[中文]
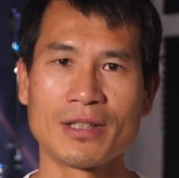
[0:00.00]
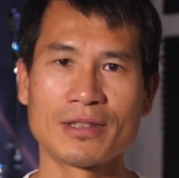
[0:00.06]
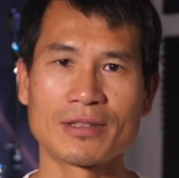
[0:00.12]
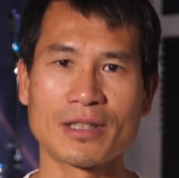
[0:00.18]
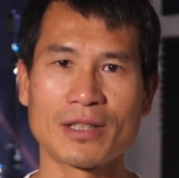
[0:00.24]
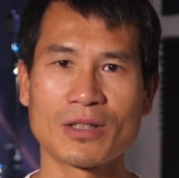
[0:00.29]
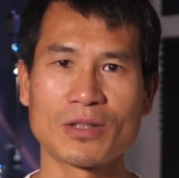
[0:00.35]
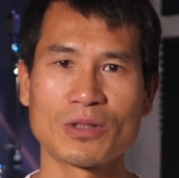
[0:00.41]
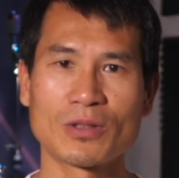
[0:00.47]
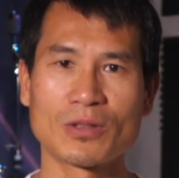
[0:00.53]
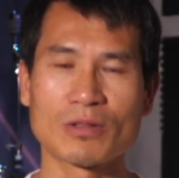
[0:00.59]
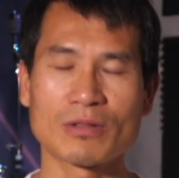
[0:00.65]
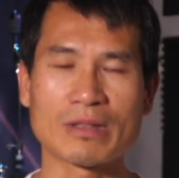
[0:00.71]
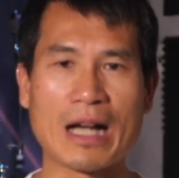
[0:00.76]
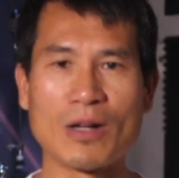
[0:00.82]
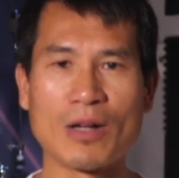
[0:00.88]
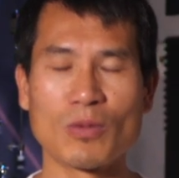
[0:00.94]
然后
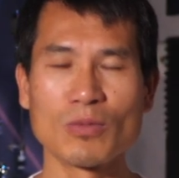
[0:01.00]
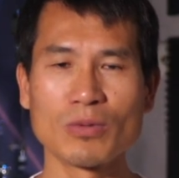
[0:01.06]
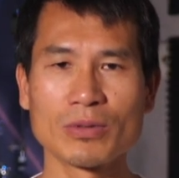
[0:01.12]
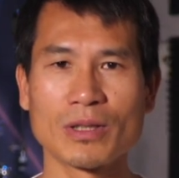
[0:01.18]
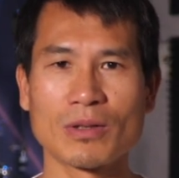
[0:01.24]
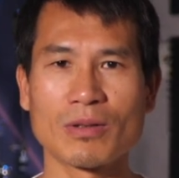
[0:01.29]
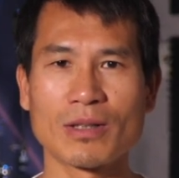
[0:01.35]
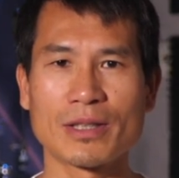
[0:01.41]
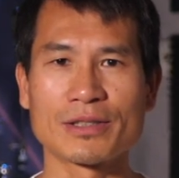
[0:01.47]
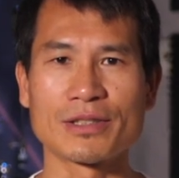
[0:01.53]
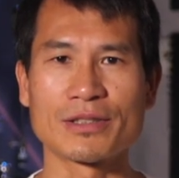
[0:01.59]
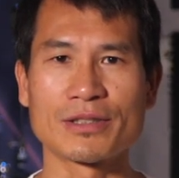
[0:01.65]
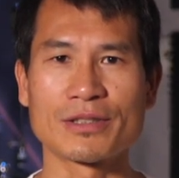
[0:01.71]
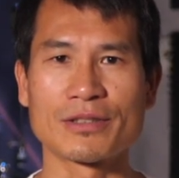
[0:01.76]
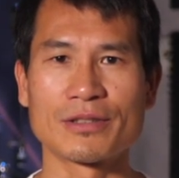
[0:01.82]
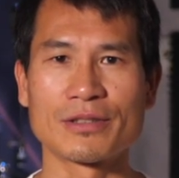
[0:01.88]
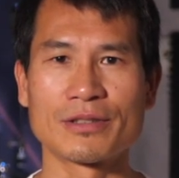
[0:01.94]
感悟的话其
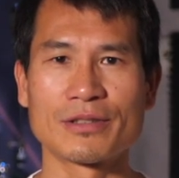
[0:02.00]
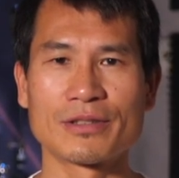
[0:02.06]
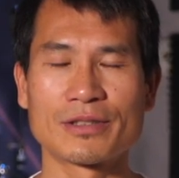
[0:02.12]
实